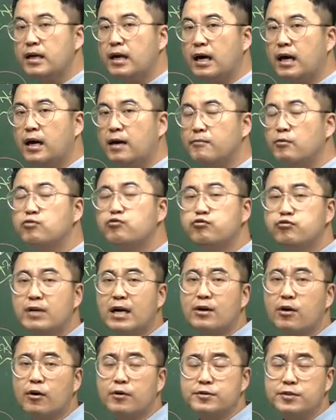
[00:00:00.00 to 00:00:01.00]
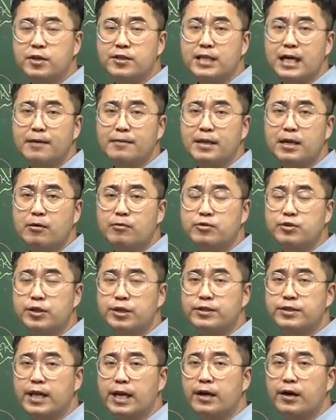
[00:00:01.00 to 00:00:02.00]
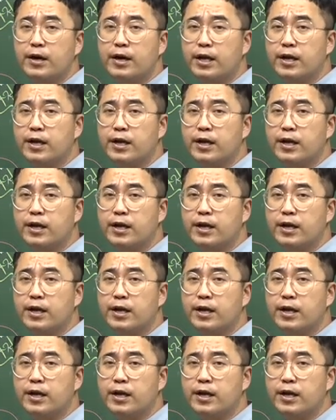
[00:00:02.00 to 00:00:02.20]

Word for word: 어, 뭐 국가 건설 사업이라고 볼 수 있는데요.